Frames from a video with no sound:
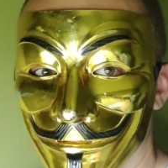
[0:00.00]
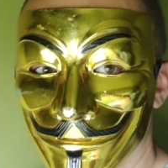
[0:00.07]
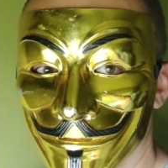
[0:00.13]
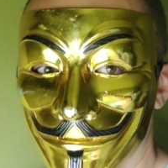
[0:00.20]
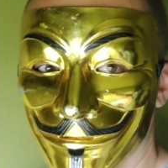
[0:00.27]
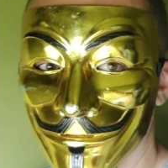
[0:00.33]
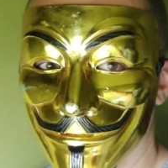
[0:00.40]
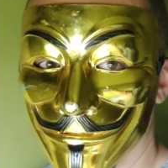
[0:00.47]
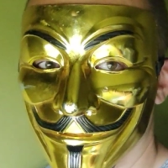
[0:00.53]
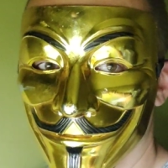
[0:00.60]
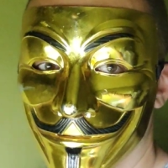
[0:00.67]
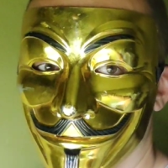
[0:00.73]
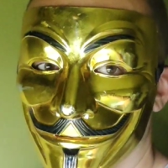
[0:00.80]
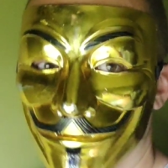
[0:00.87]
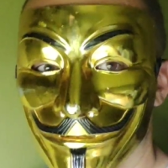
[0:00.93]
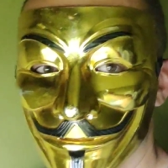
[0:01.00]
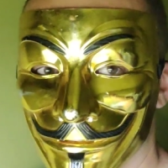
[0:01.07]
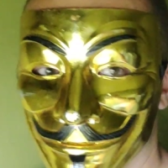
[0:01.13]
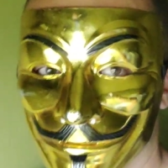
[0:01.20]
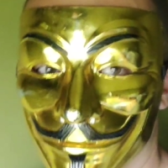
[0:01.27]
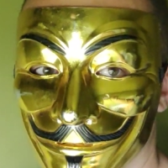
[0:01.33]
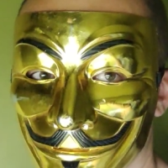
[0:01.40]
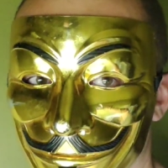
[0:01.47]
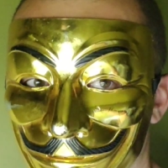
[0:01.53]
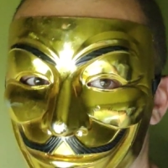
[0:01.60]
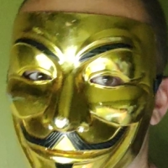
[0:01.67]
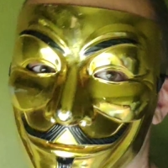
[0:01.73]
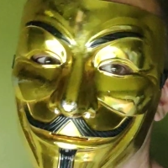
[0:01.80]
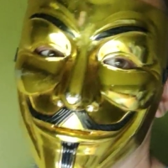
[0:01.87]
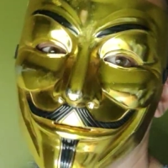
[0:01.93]
do wygrania, będą mocno
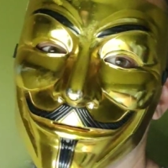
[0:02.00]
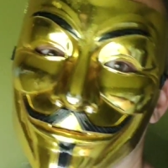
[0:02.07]
jadowite,